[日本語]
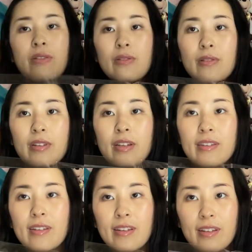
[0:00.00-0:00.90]
ト限
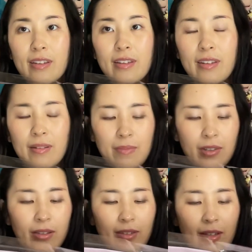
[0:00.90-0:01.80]
定
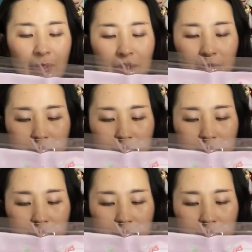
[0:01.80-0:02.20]
やったみた